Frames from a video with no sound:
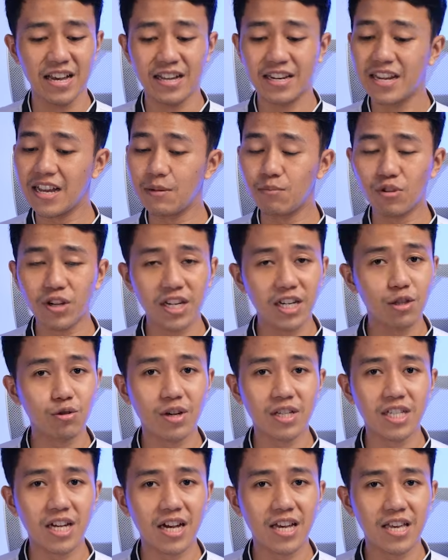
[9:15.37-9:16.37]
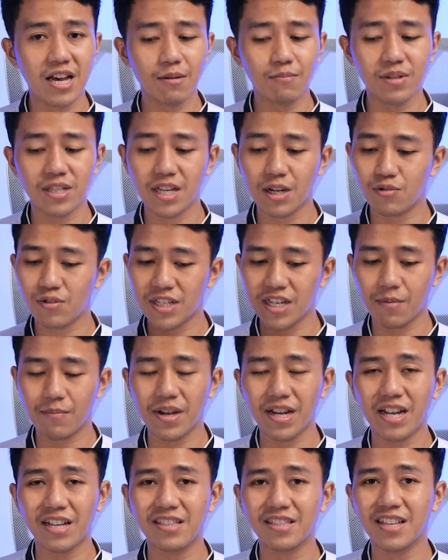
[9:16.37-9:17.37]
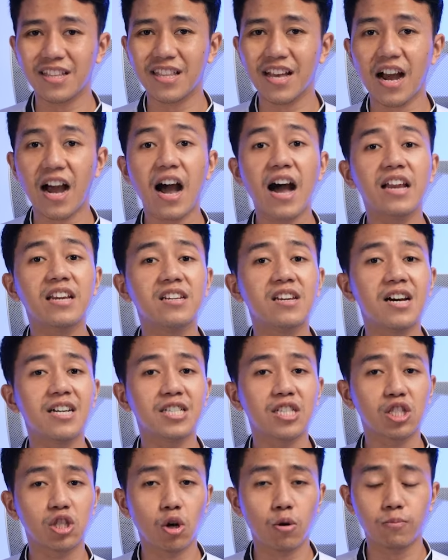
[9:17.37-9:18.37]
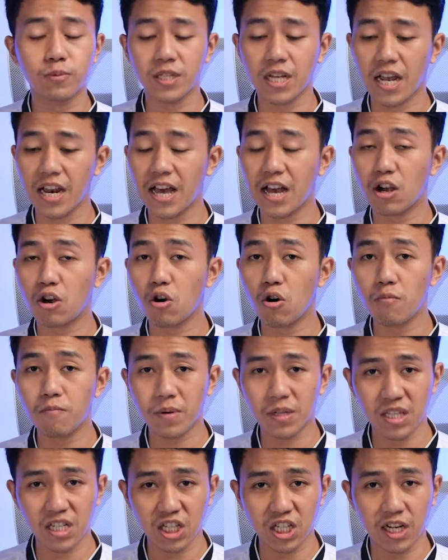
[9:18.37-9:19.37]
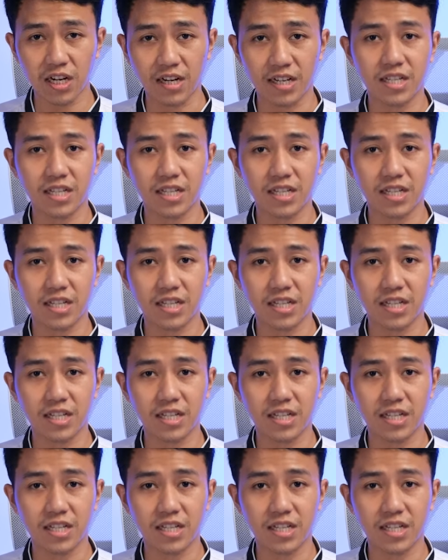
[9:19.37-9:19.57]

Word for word: Dan mungkin itu aja yang bisa gue sampaikan tentang Adidas Top Salah Competition.